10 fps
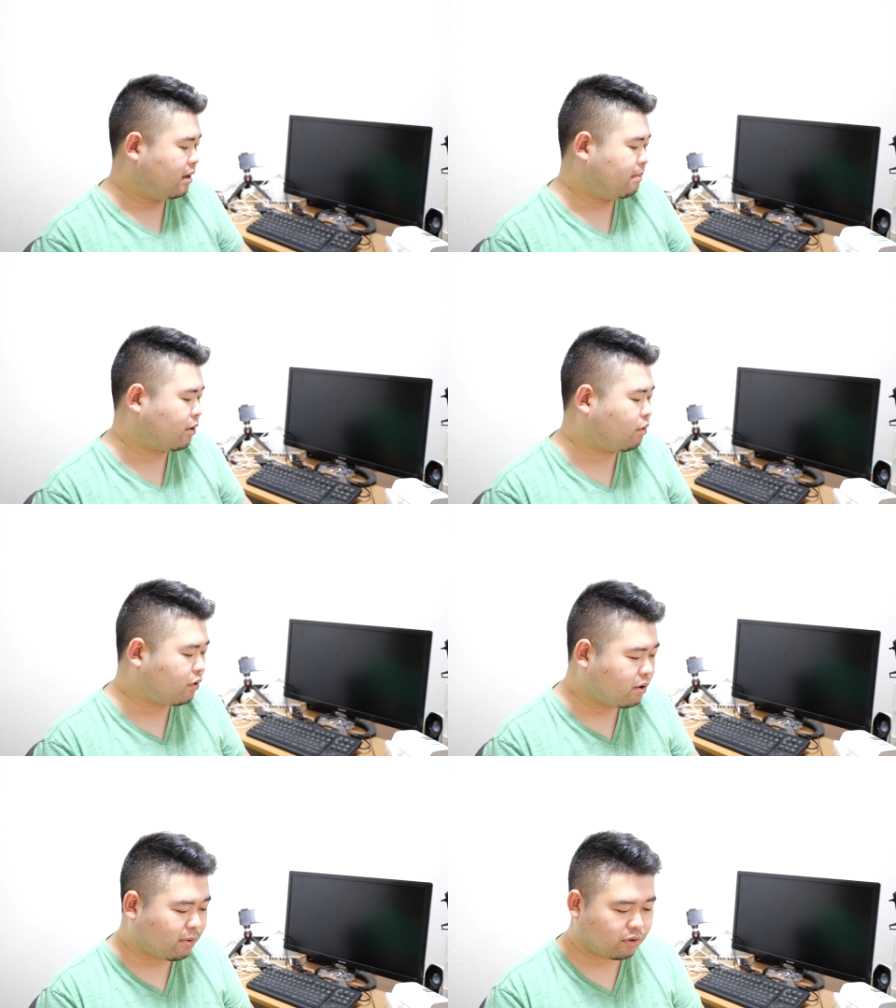まあ、こ
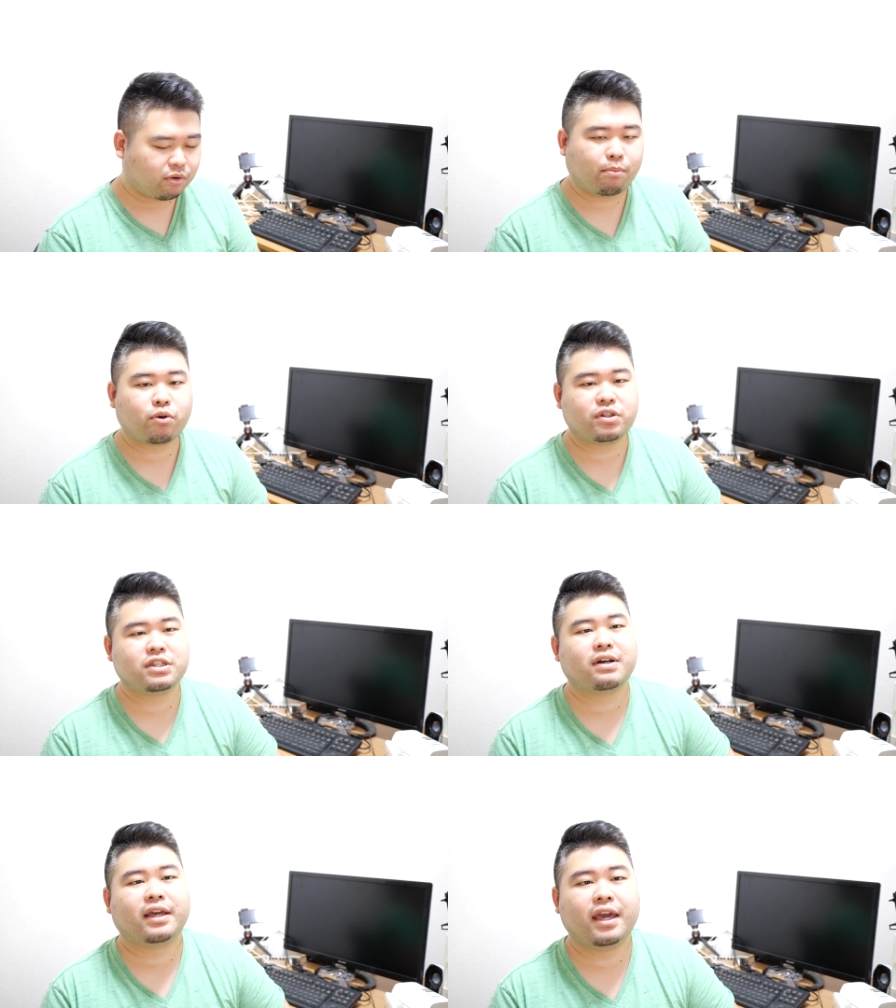ういうものを僕
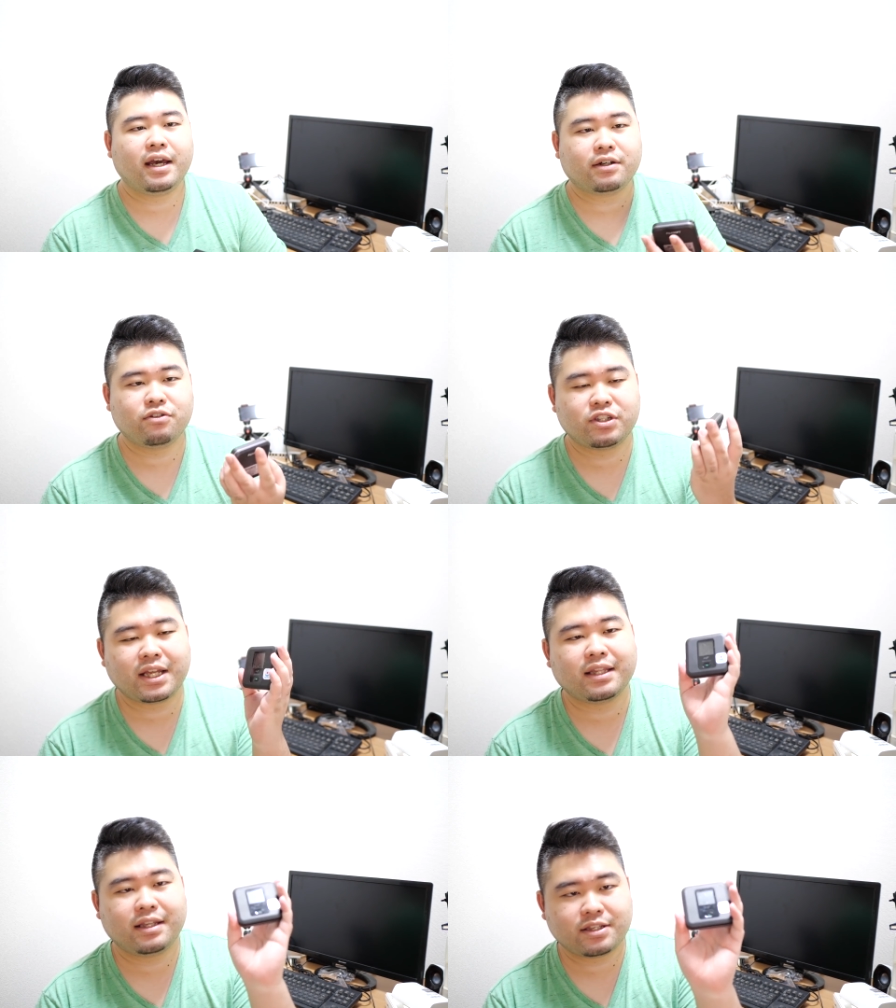実は契約し
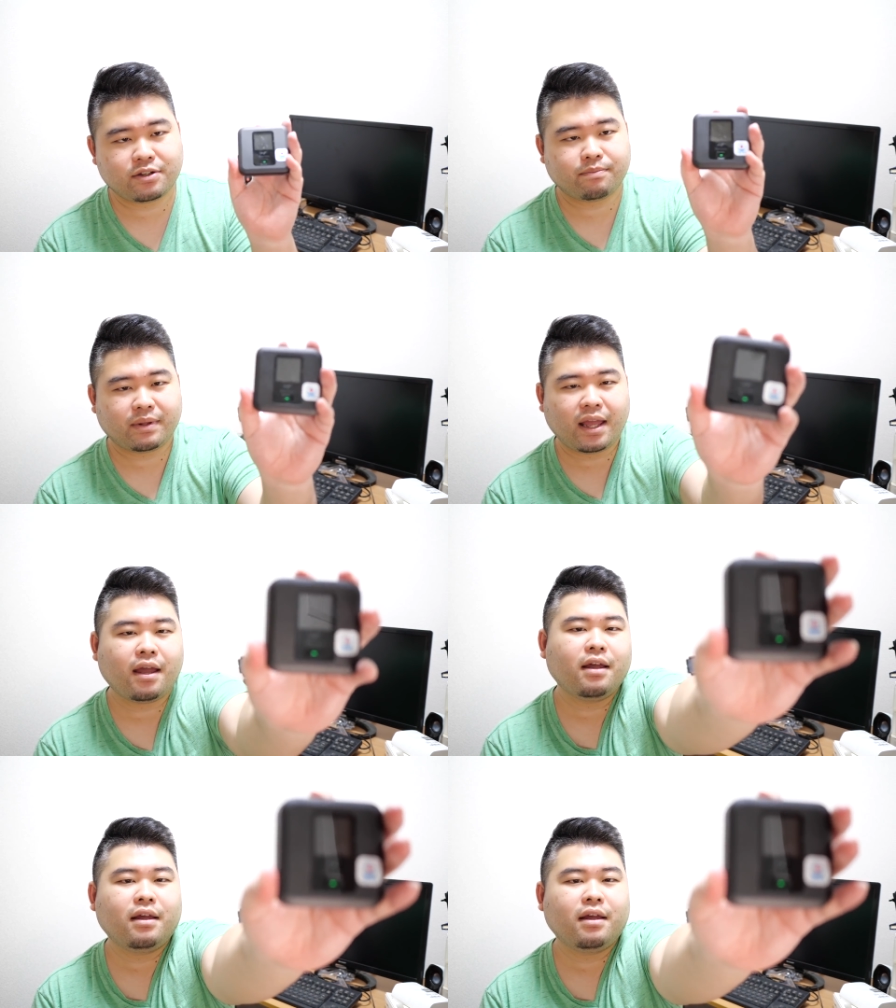たんですね。